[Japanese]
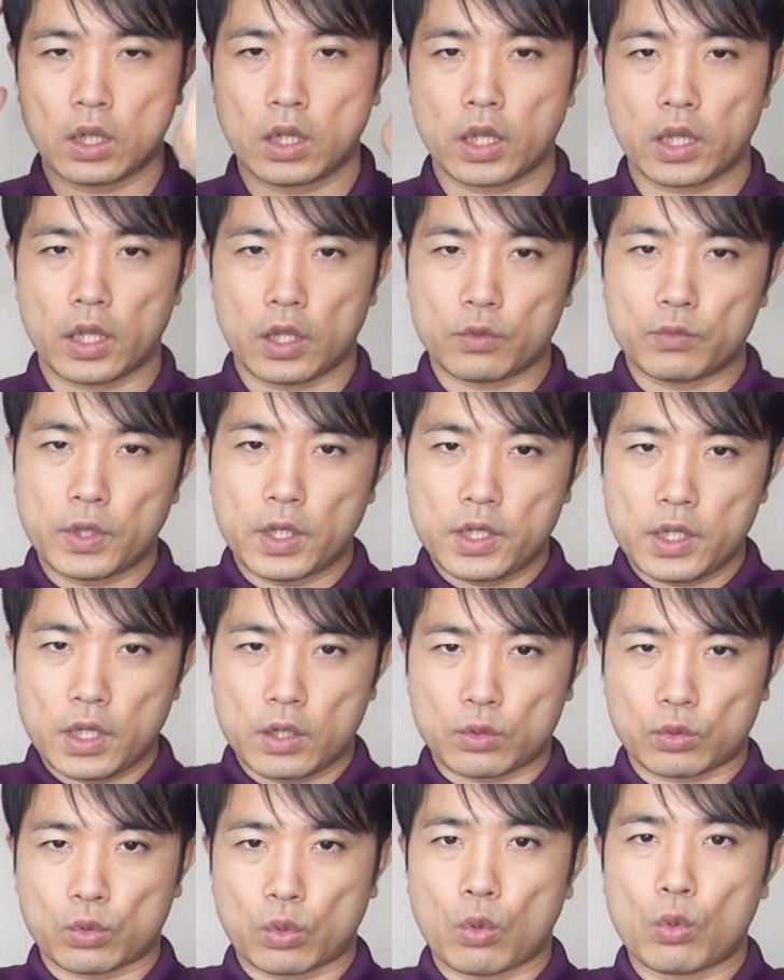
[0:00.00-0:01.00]
上にあ
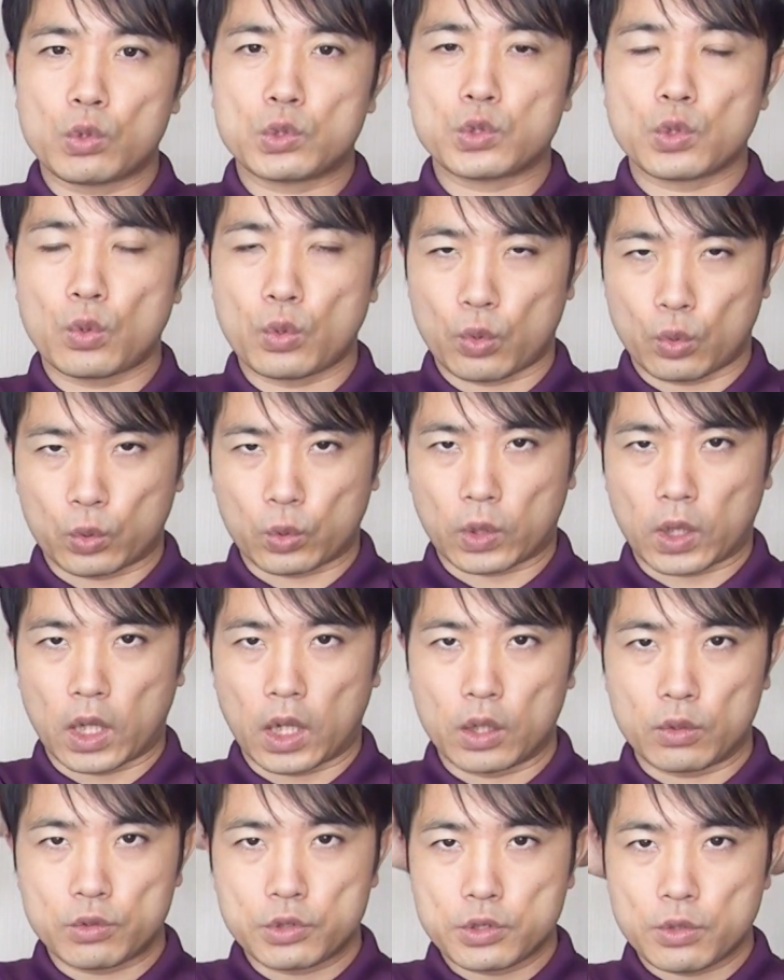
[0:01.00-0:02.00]
る頭頂葉と
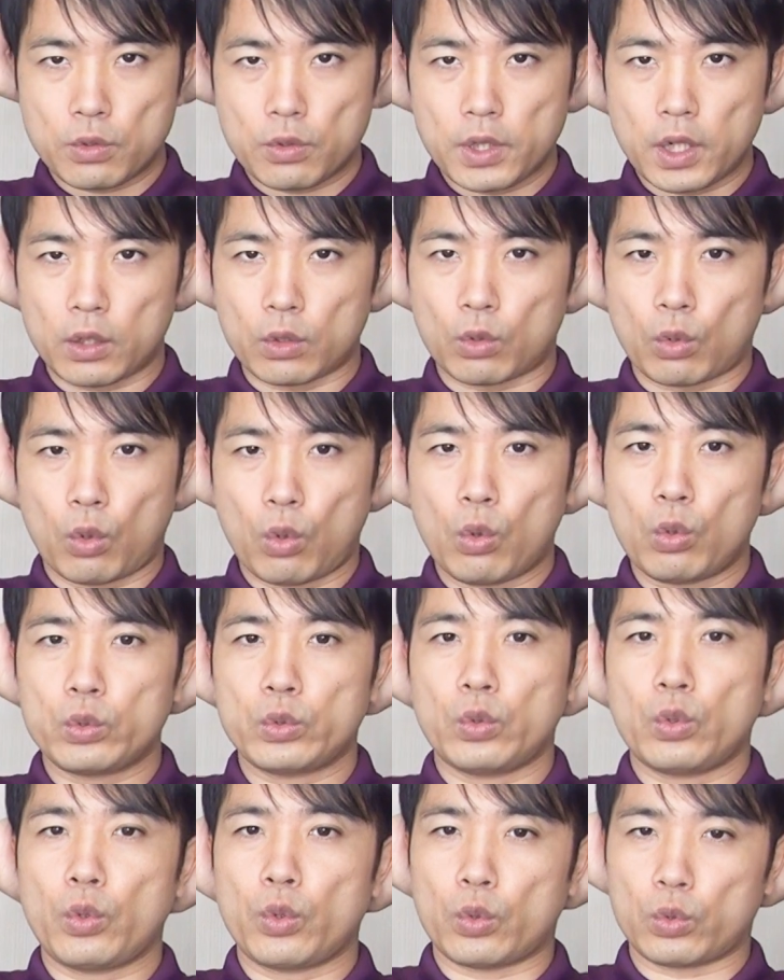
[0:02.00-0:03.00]
か、後ろにある後
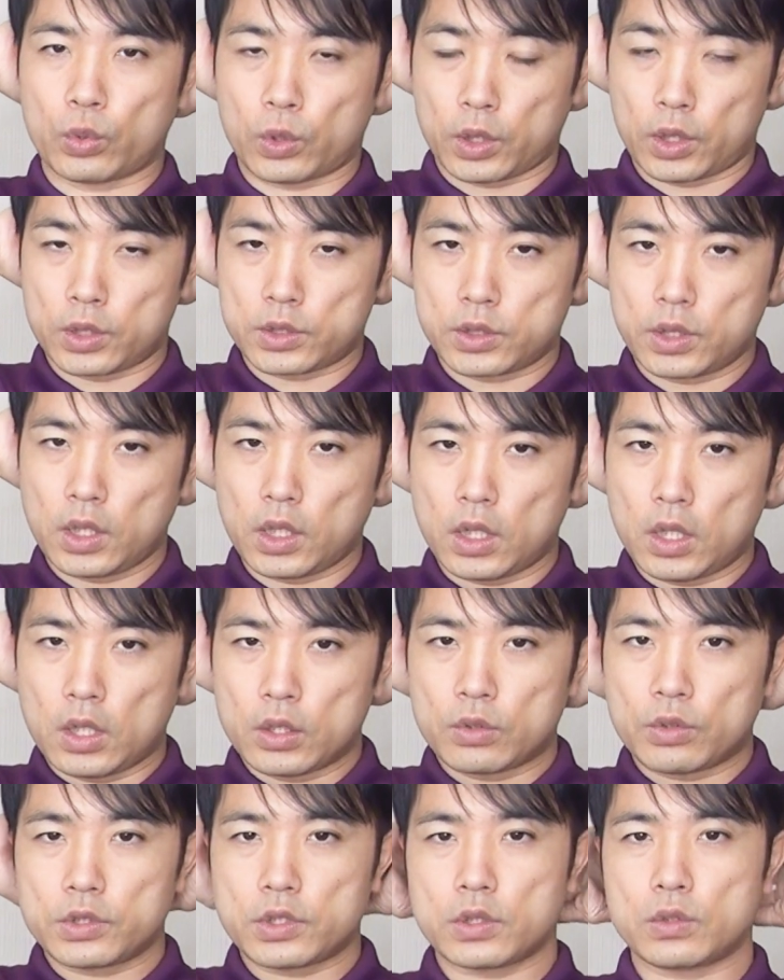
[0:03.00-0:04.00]
頭葉とかですね、
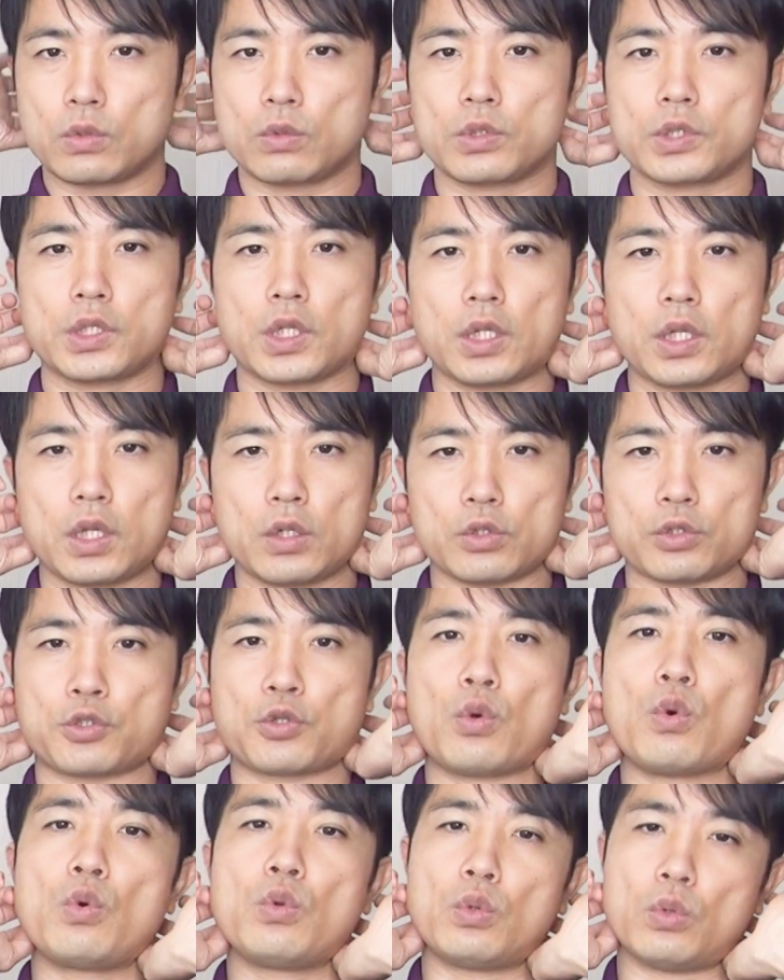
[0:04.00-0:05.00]
そしてその下にある
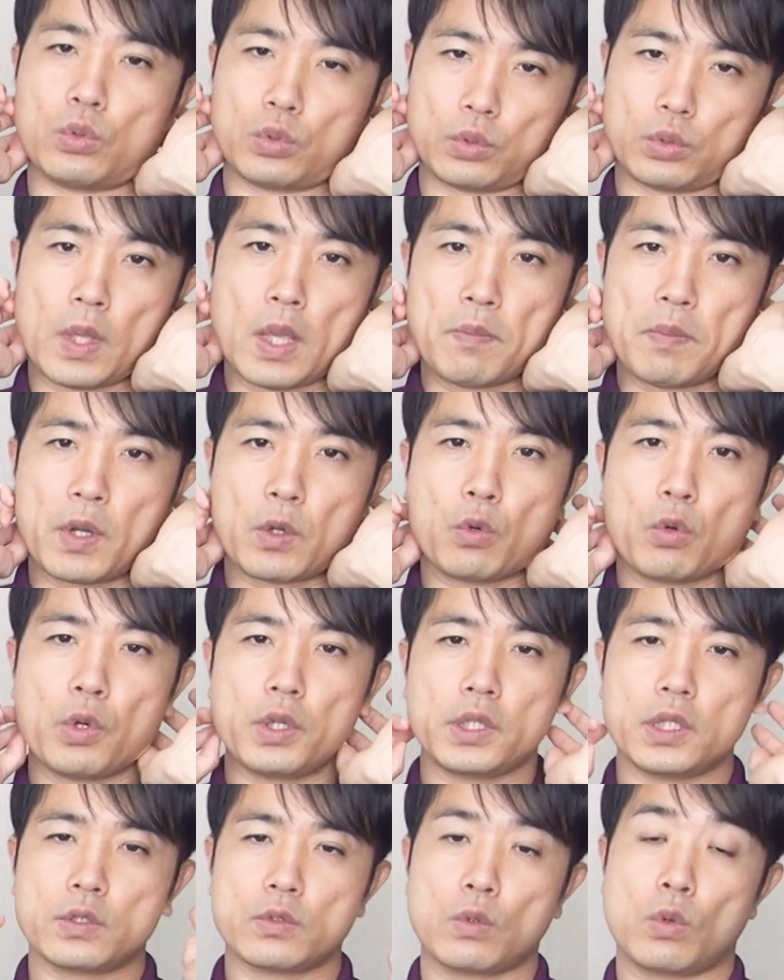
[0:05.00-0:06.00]
小脳、こう
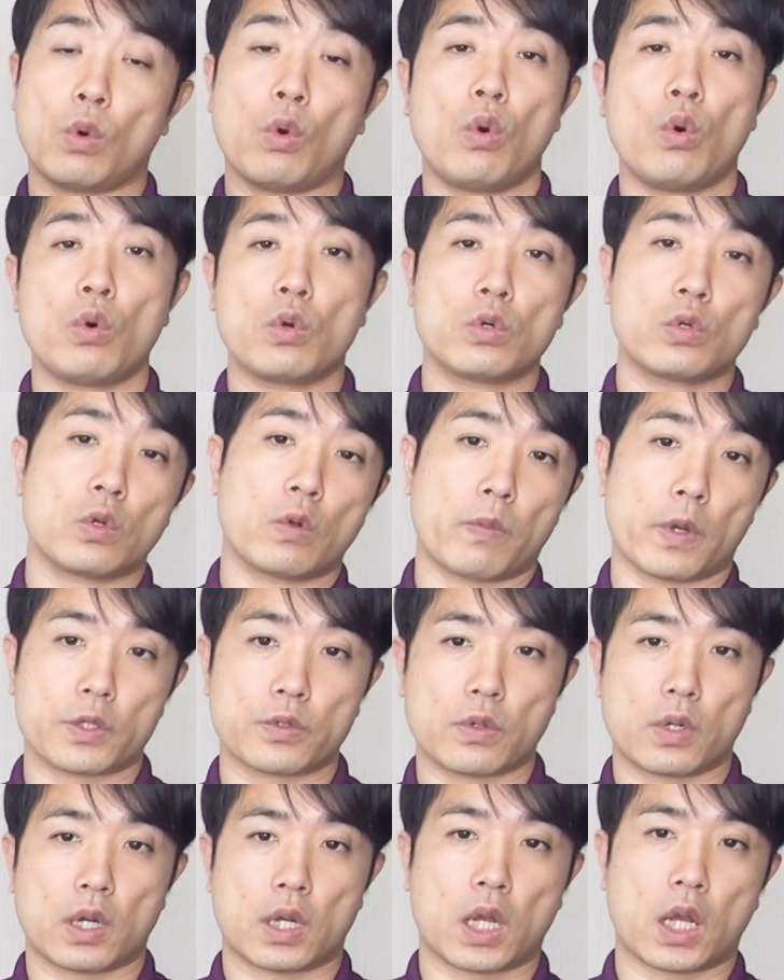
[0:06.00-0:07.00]
いったその多くの場
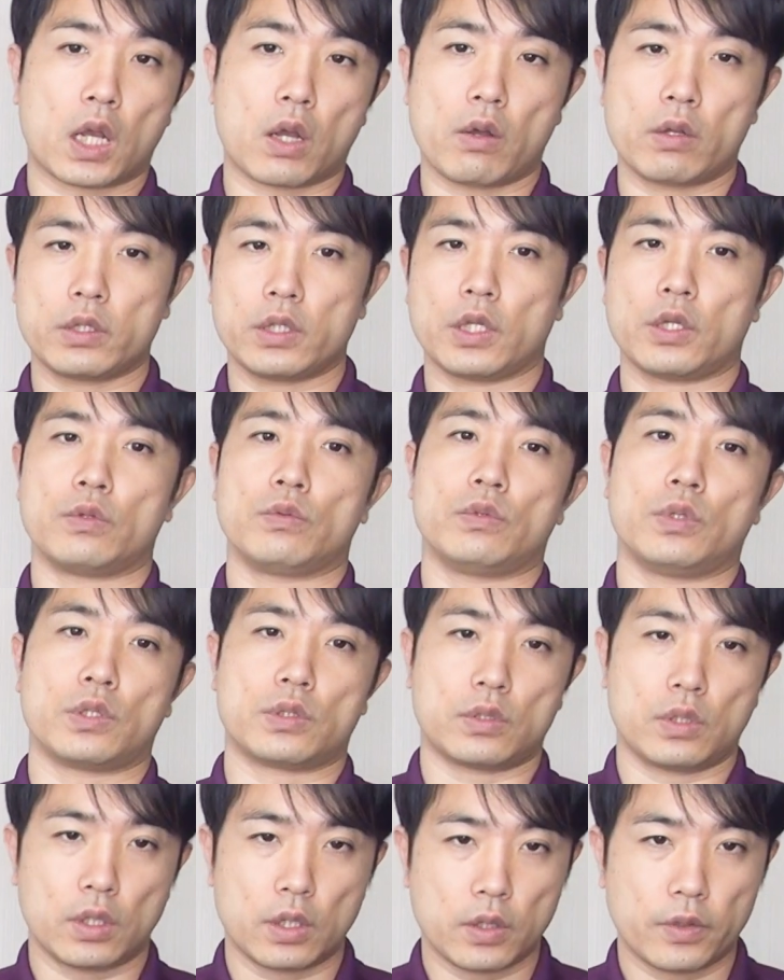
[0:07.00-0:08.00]
所が関わっているんで
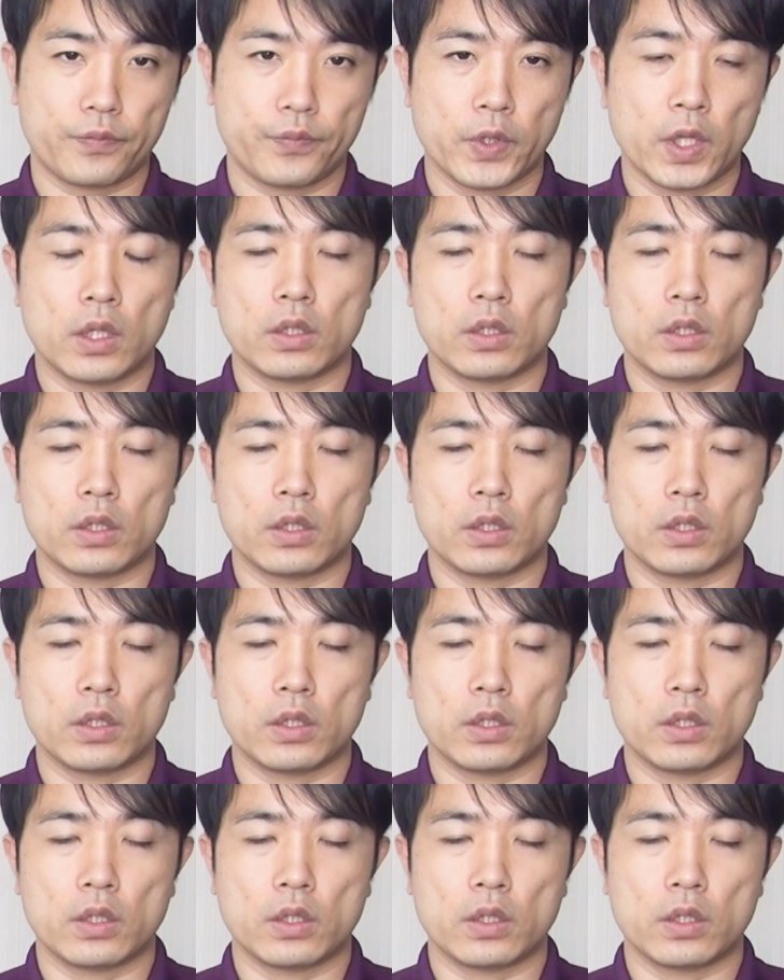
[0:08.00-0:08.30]
すね。